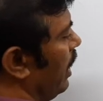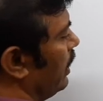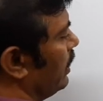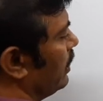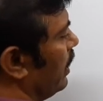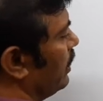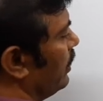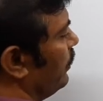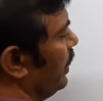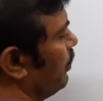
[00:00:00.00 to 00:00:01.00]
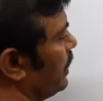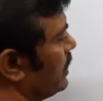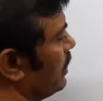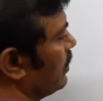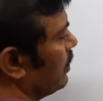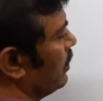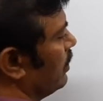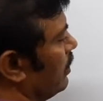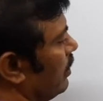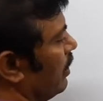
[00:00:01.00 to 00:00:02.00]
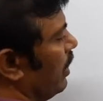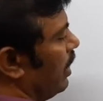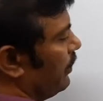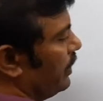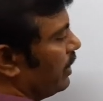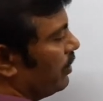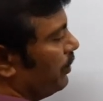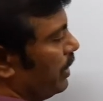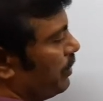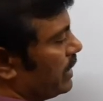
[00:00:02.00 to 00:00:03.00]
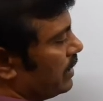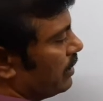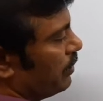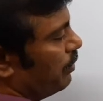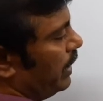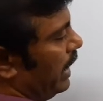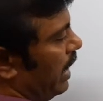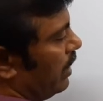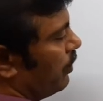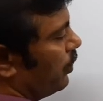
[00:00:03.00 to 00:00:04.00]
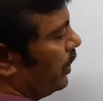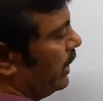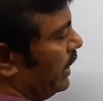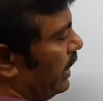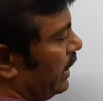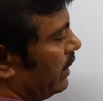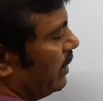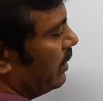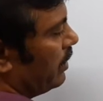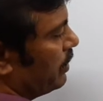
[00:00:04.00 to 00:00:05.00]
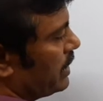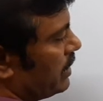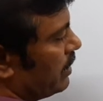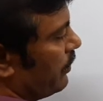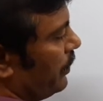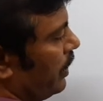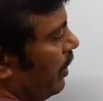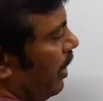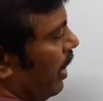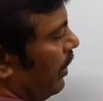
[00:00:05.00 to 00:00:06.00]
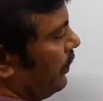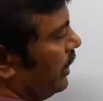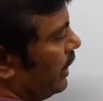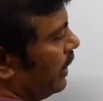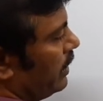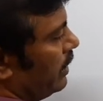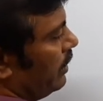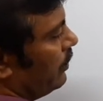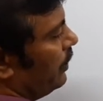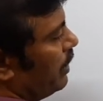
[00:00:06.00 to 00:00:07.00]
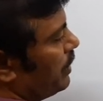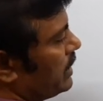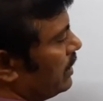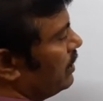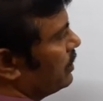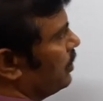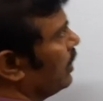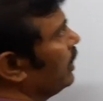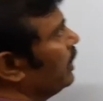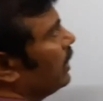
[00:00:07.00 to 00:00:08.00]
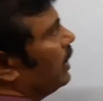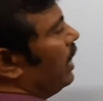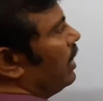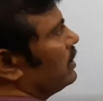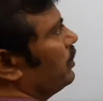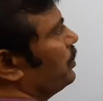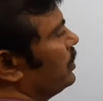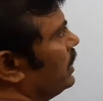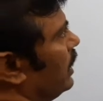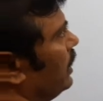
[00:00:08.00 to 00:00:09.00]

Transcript: ఆర్ ఎంత అంటే ఫైవ్ పర్సెంట్ హాఫ్ ఇయర్కు ఫైవ్ పర్సెంట్ పర్ యానం వన్ ఇయర్కి అయితే టెన్ పర్సెంట్ హాఫ్ ఇయర్కి అయితే ఫైవ్ పర్సెంట్ తీసుకోవాలి ఇక్కడ ఆర్ సబ్స్టిట్యూట్